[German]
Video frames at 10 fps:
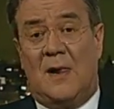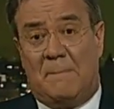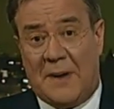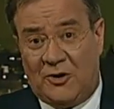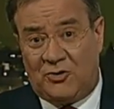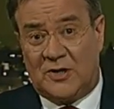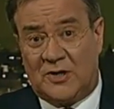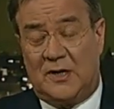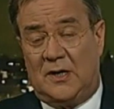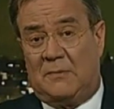Menschen
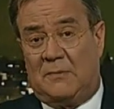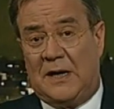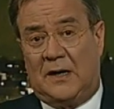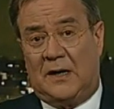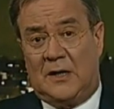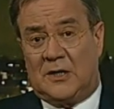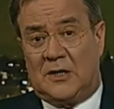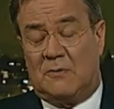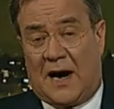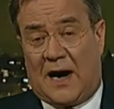sind nicht mehr
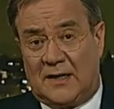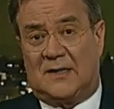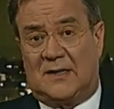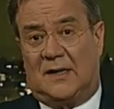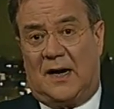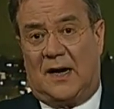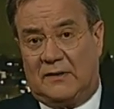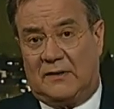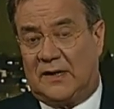zum Arzt gegangen,